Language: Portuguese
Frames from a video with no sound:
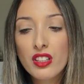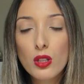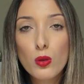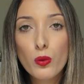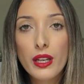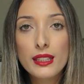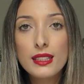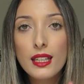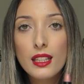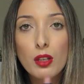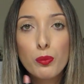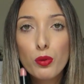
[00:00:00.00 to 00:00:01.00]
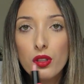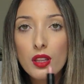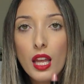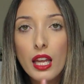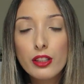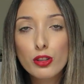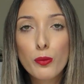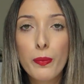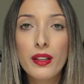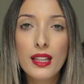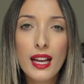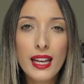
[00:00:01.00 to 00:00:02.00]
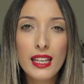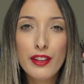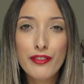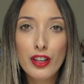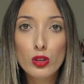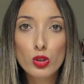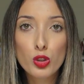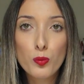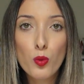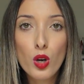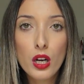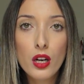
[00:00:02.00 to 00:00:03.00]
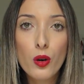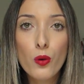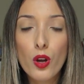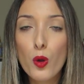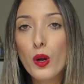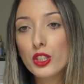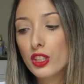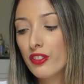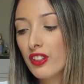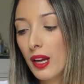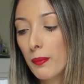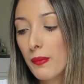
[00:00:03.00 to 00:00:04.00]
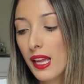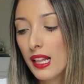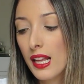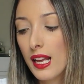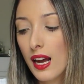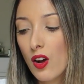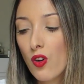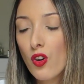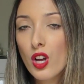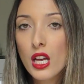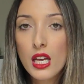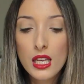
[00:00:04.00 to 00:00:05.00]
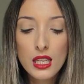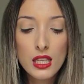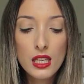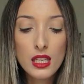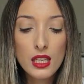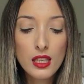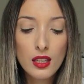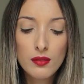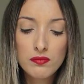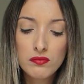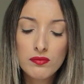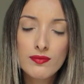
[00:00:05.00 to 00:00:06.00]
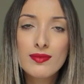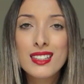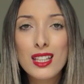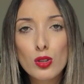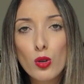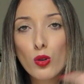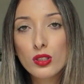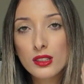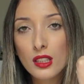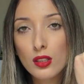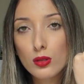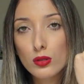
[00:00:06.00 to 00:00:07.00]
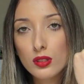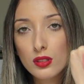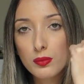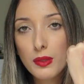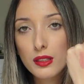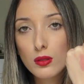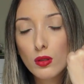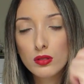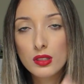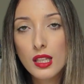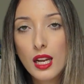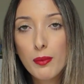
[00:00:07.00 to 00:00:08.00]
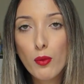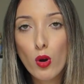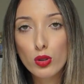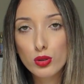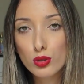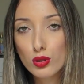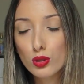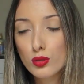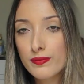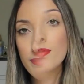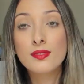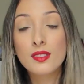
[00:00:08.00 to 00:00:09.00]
vir com esse aqui por dentro pra dar aquele efeito de bucão. Eu acho que fica bem legal. E tô gostando dos batons cremosos.